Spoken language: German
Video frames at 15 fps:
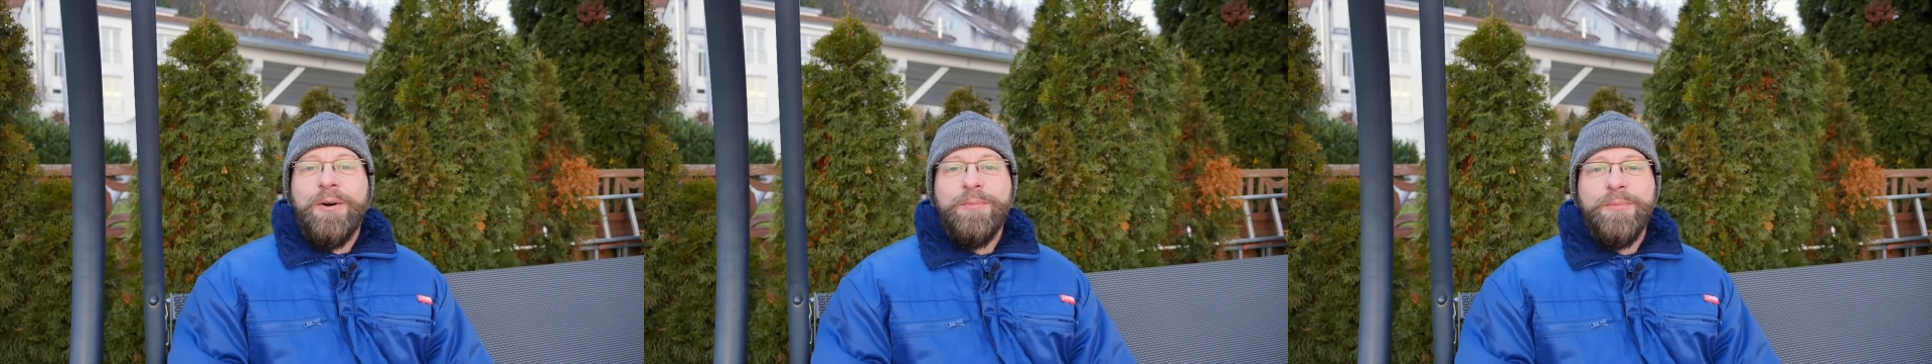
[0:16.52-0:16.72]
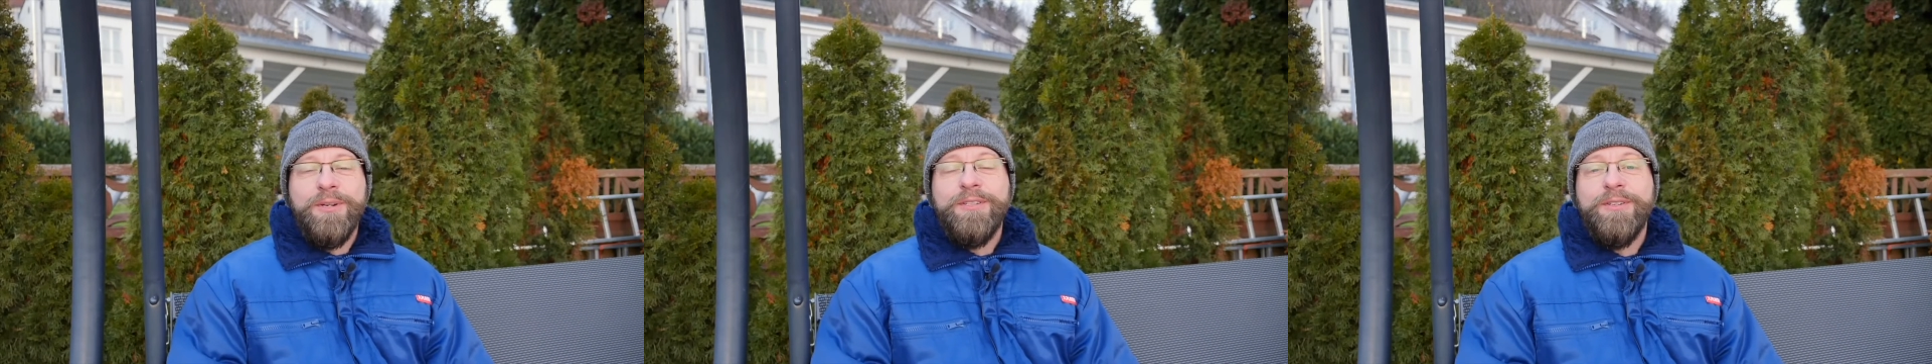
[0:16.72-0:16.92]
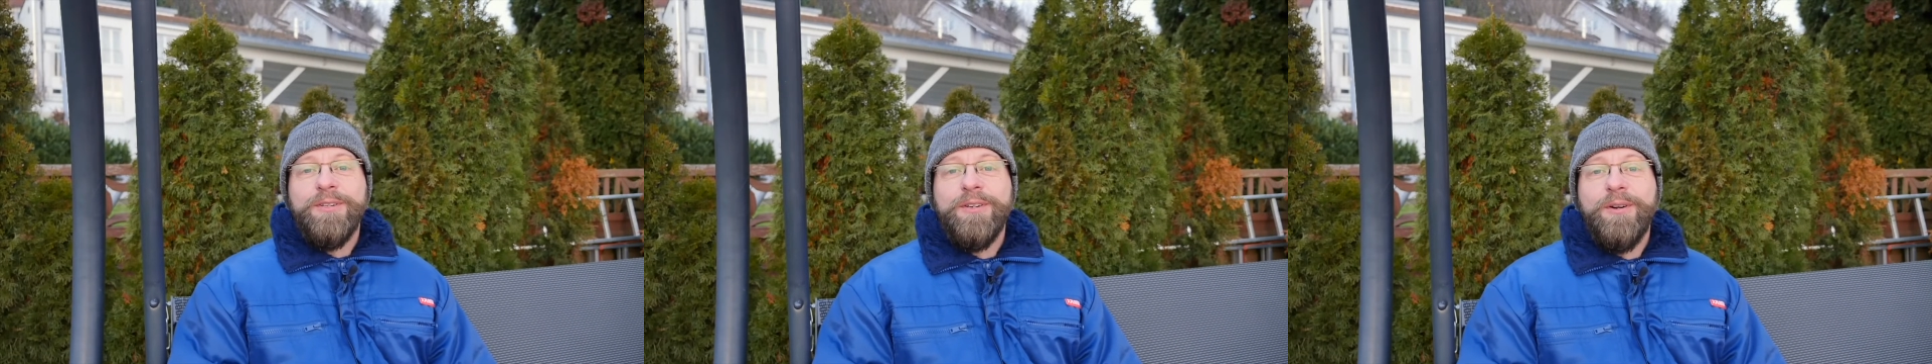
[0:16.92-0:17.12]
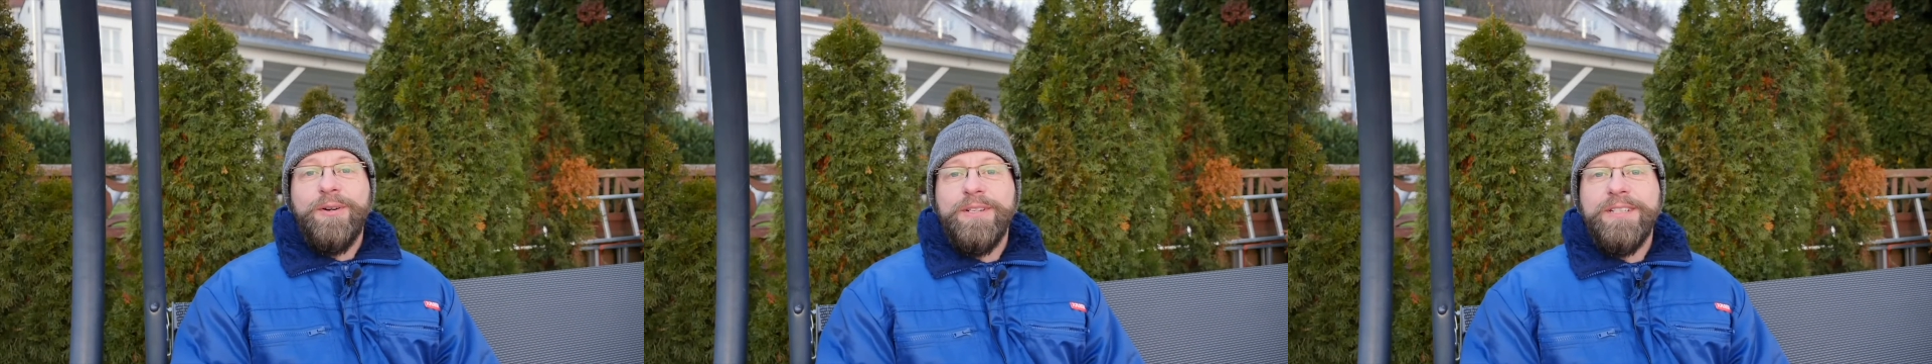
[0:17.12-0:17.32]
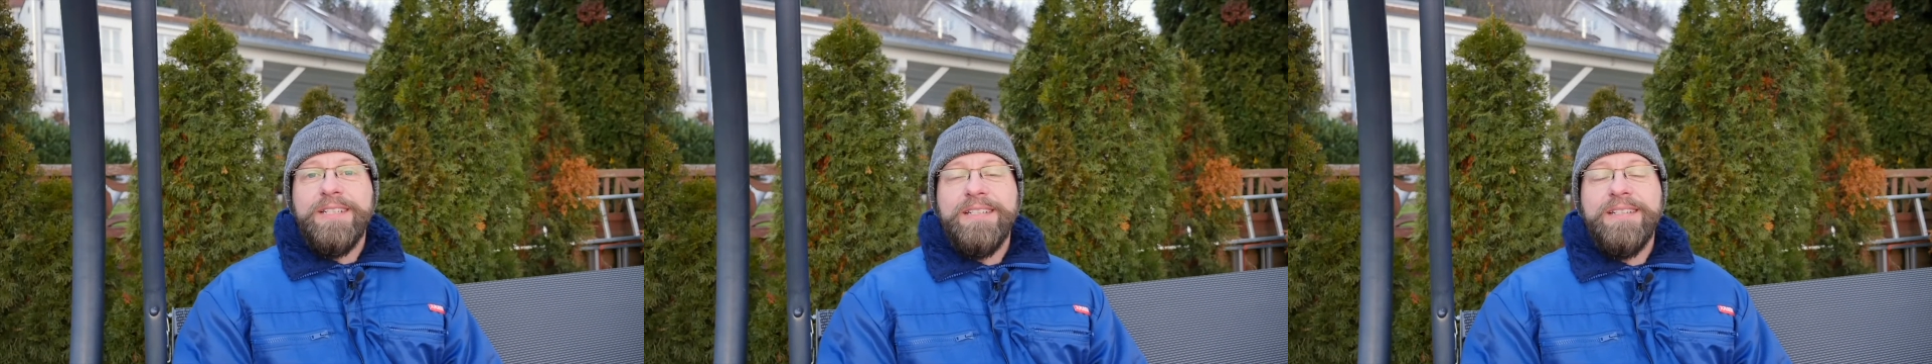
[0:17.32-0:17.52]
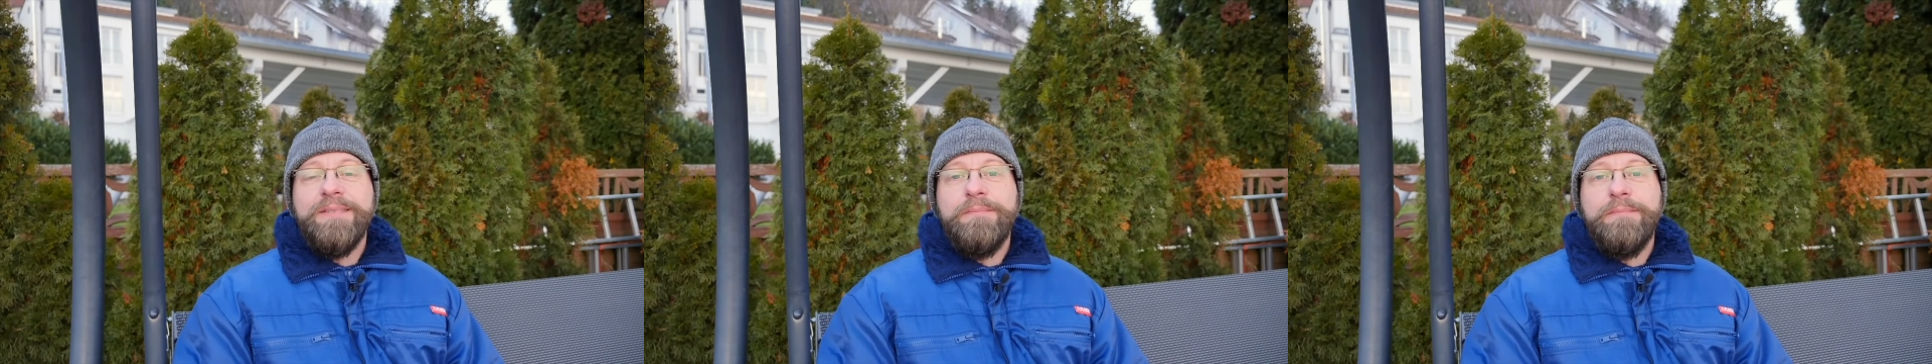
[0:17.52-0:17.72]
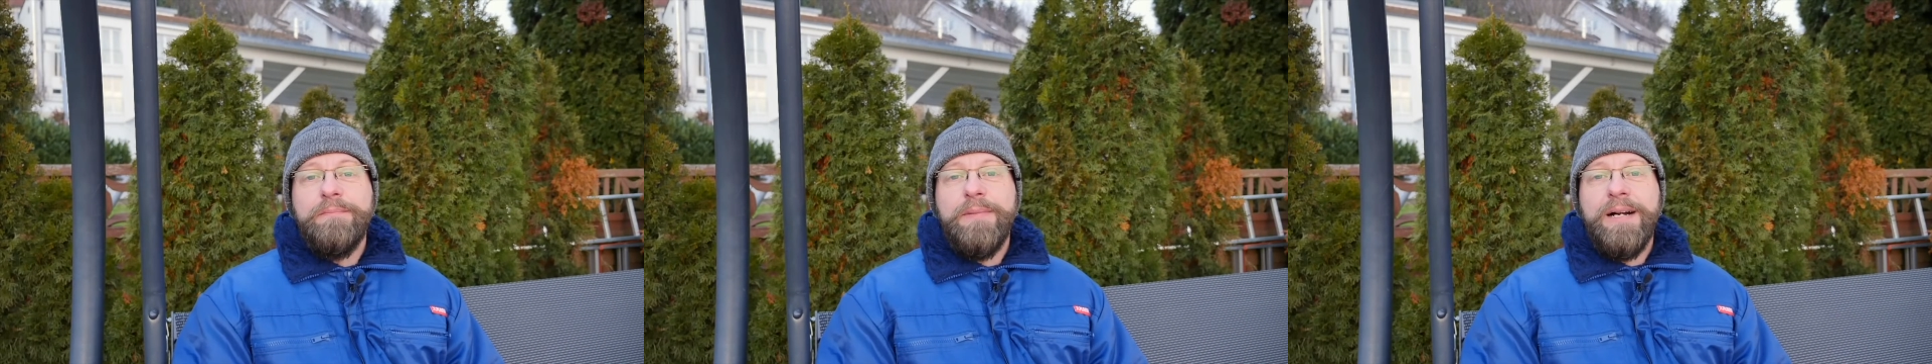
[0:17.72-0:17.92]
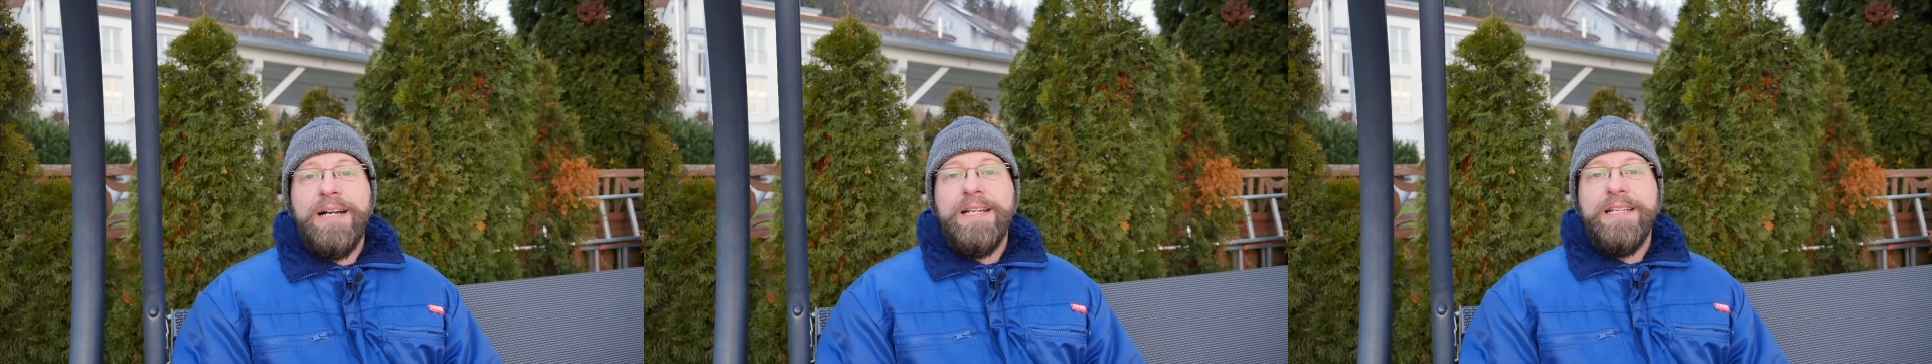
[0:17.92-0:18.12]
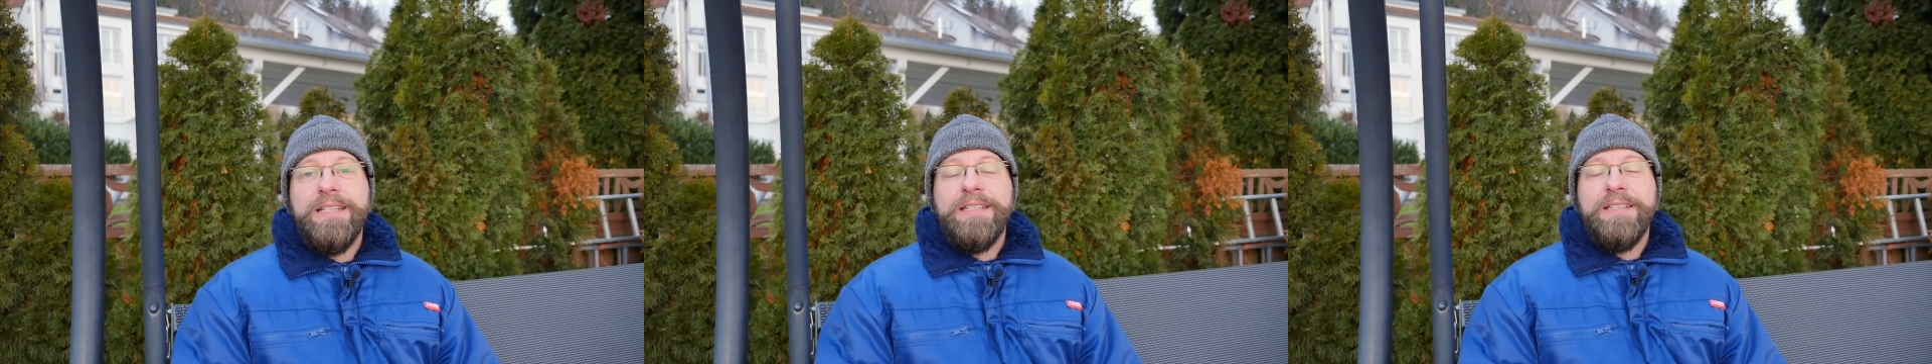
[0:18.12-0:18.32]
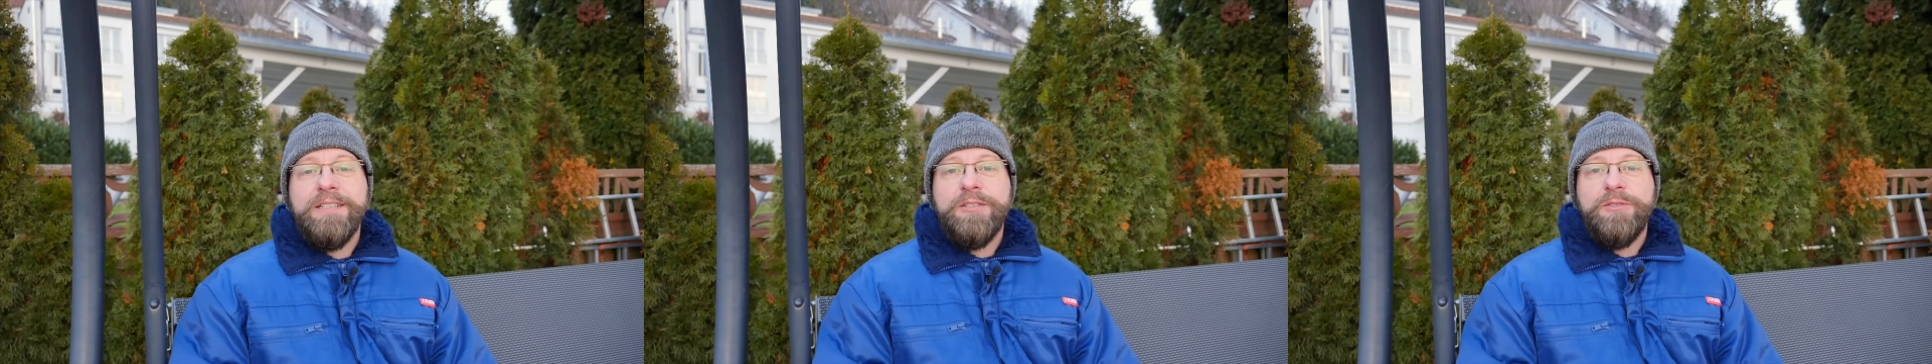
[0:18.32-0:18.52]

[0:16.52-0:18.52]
und möchte euch heute meine